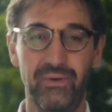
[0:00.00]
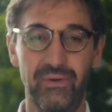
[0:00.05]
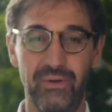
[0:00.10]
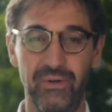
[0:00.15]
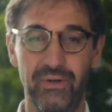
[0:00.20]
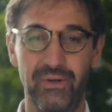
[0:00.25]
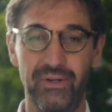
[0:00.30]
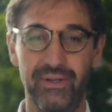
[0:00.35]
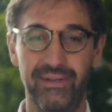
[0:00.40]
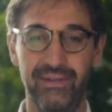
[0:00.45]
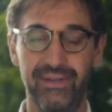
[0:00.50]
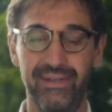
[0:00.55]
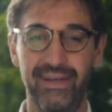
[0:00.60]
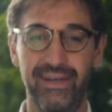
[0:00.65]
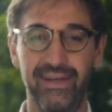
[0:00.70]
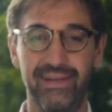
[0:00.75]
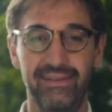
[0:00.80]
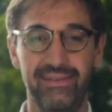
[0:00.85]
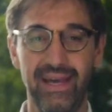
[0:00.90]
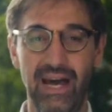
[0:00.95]
Und
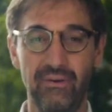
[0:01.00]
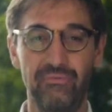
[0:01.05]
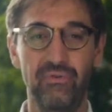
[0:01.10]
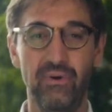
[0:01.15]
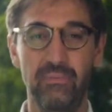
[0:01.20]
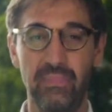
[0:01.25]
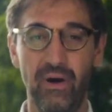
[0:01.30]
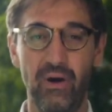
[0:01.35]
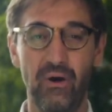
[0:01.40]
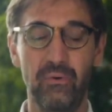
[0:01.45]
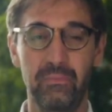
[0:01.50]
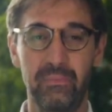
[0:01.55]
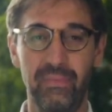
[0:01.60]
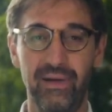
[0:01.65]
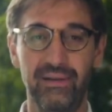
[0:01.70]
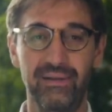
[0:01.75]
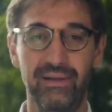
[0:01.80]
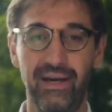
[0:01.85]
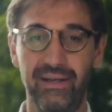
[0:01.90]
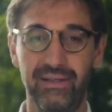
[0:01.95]
äh, dafür braucht
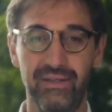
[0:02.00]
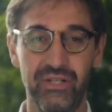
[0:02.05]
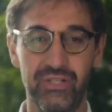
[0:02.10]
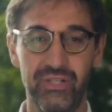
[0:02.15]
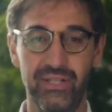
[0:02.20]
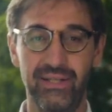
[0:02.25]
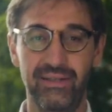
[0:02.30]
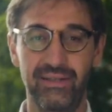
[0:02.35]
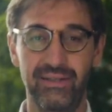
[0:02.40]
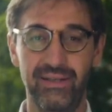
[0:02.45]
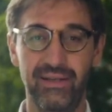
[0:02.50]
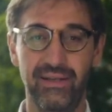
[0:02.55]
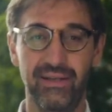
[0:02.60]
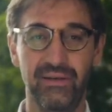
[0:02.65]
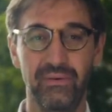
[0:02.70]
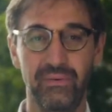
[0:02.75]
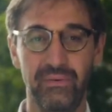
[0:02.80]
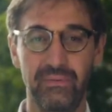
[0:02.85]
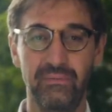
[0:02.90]
man engagierte,